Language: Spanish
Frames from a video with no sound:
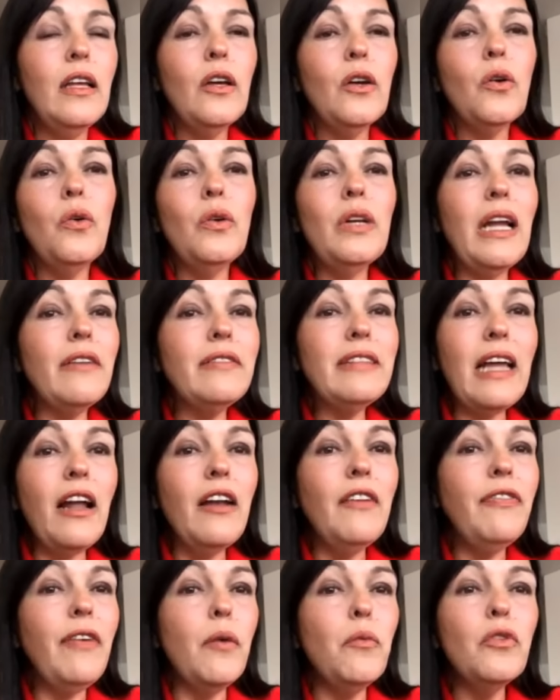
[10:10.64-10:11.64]
con la
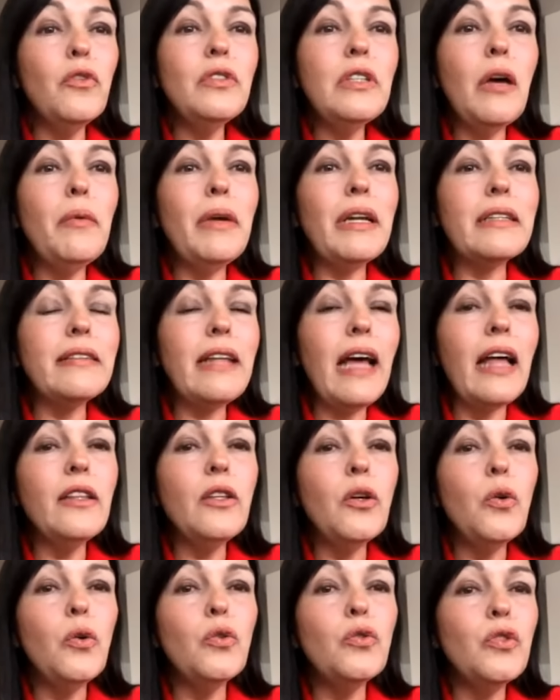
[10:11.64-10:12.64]
tal famosa
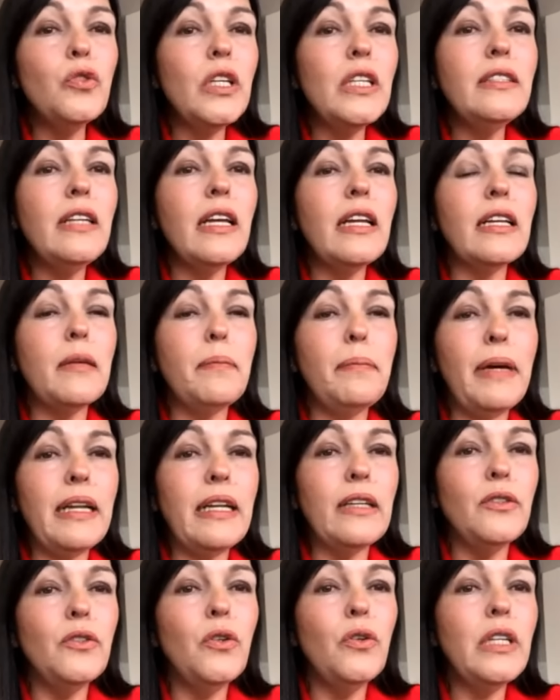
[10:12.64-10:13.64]
verdad, justicia y
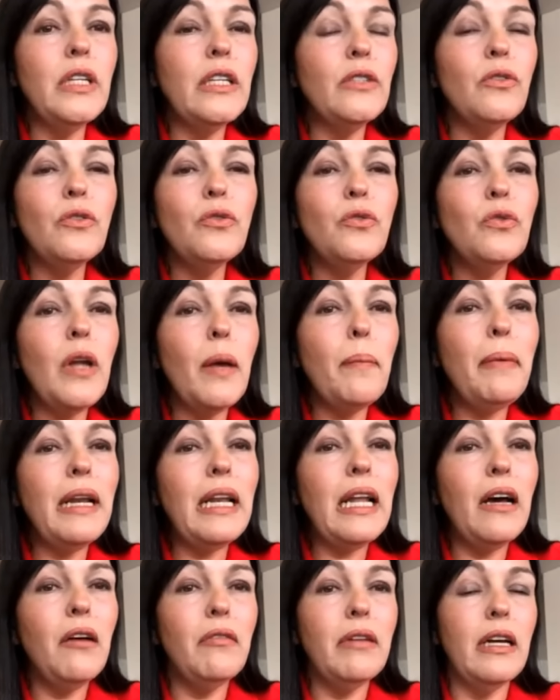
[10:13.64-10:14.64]
reparación. Eso es una
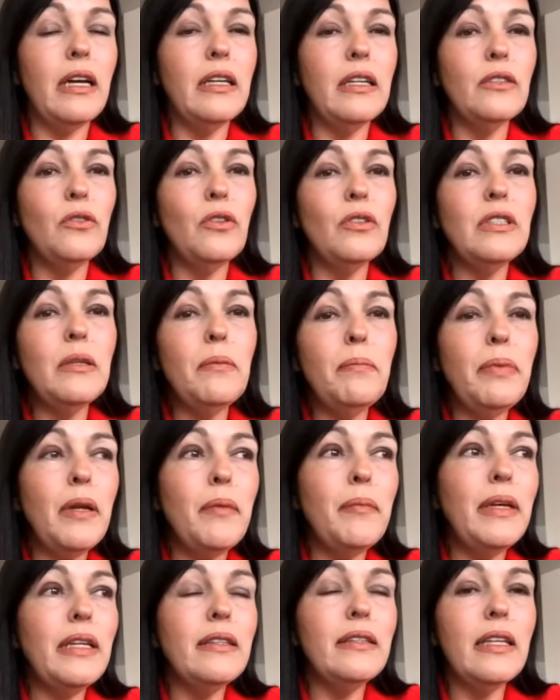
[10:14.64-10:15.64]
palabra, eso es
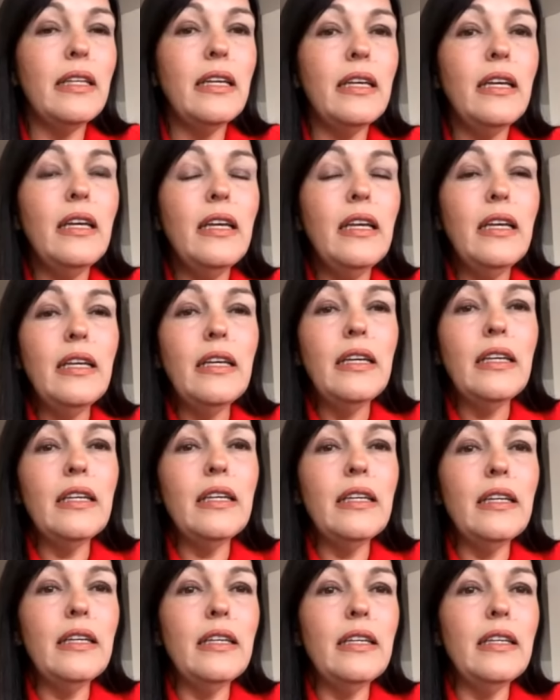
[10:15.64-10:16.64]
simplemente
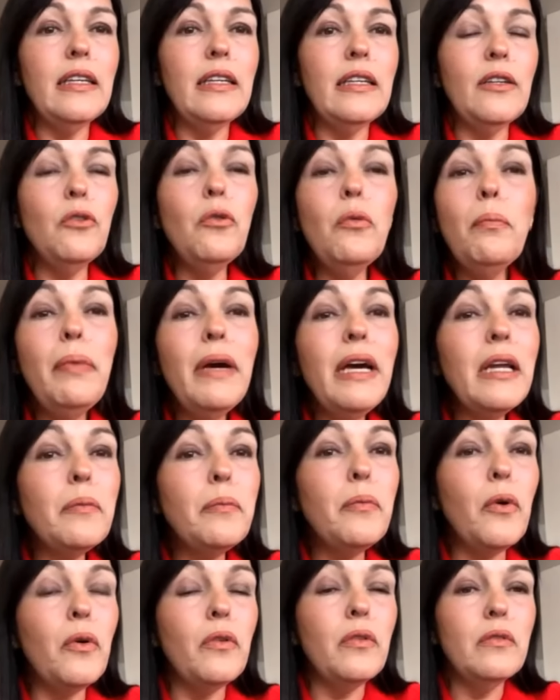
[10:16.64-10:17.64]
eh, eh, un
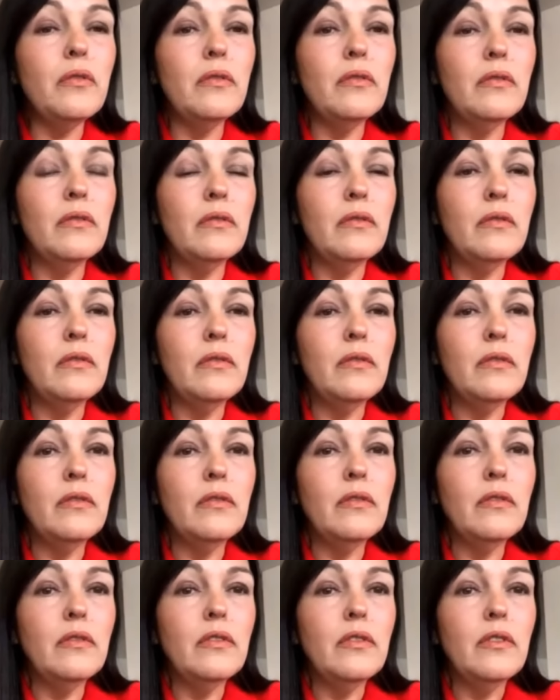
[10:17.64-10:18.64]
verbo,
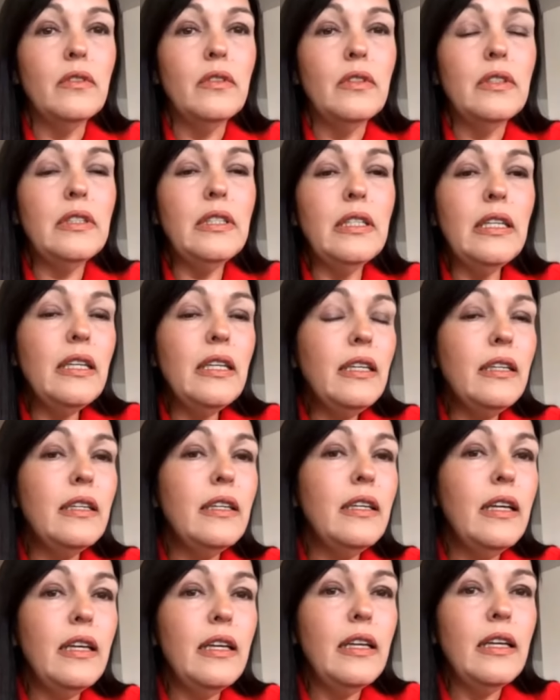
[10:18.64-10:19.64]
¿sí?
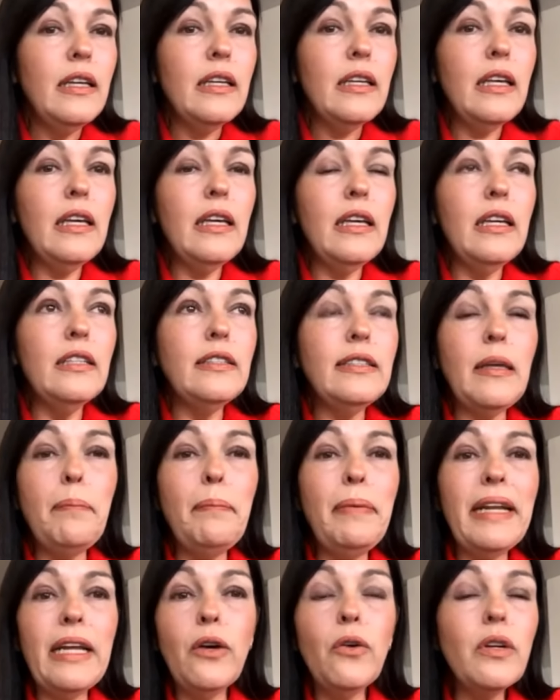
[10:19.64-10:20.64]
Que se
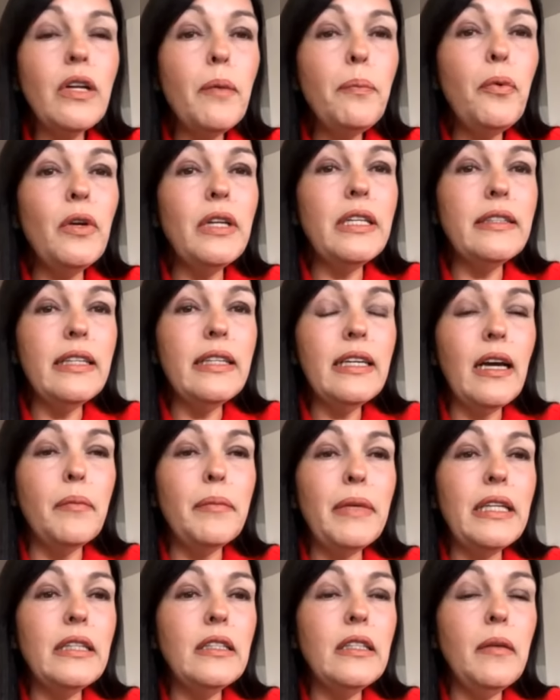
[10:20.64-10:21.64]
pregona
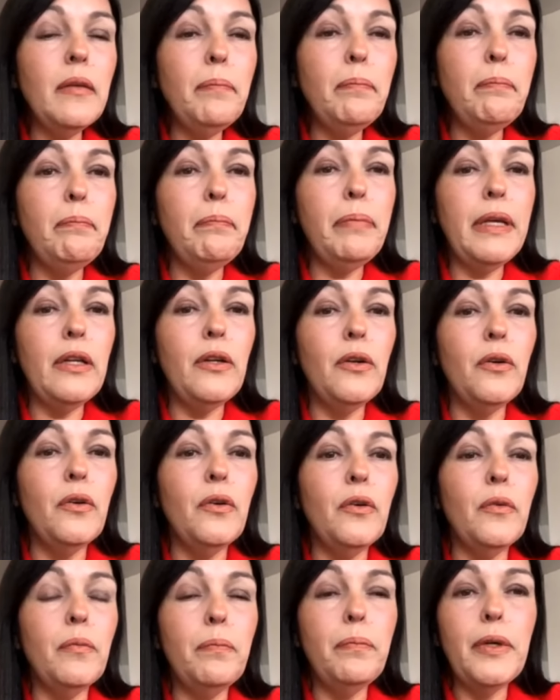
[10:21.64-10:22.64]
políticamente,
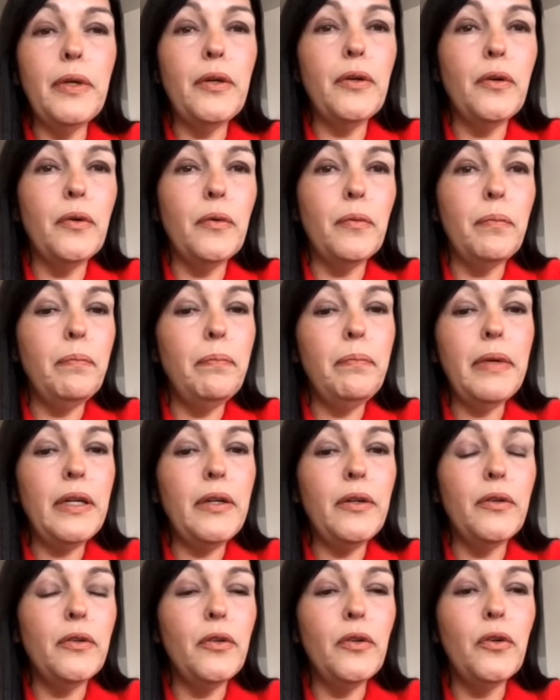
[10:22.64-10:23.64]
pero, pero,
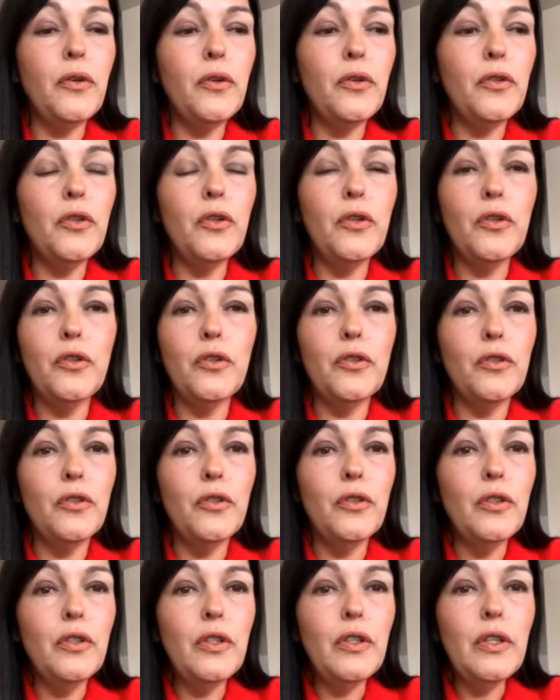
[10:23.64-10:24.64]
pero no,
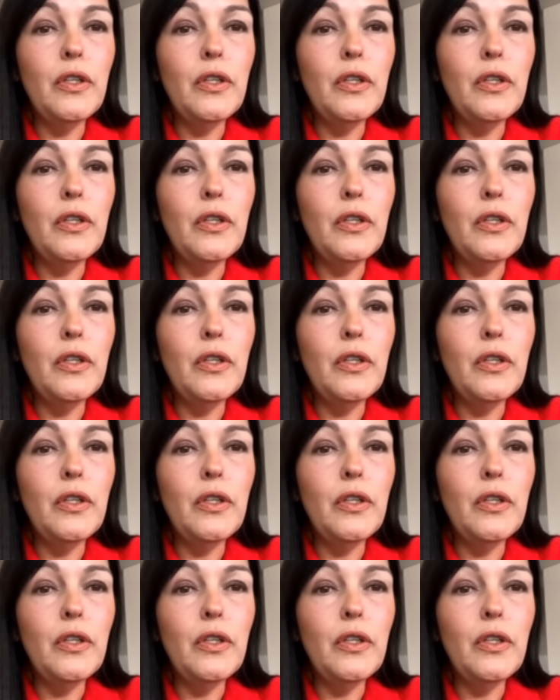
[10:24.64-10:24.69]
no.